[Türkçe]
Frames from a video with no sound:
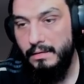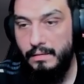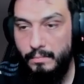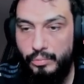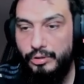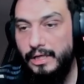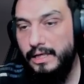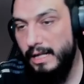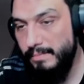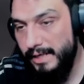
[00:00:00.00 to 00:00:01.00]
Ali? Burada
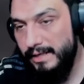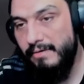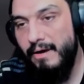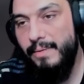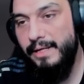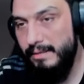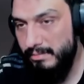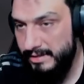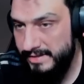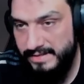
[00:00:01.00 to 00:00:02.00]
kalmaya devam
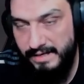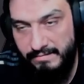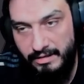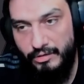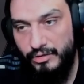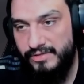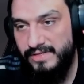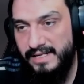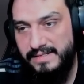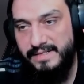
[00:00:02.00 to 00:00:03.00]
edebiliriz sevgili
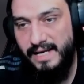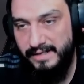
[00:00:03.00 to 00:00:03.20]
dostlar. Saygılar.